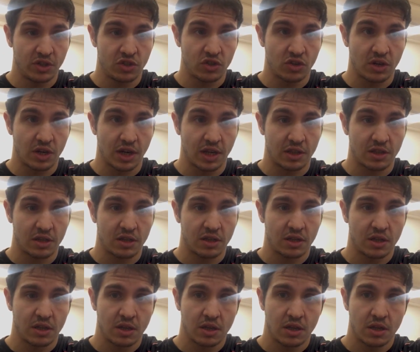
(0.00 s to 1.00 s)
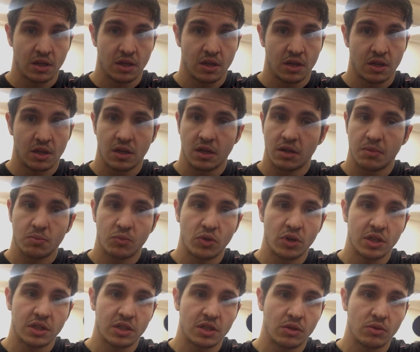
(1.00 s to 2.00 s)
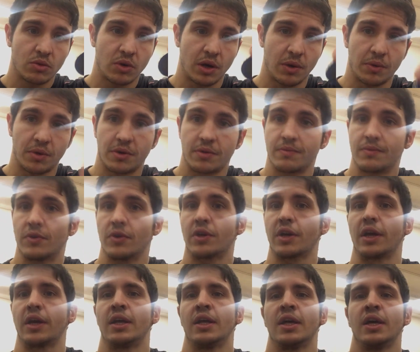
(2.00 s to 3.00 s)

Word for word: giornata moneta da 2 euro okay.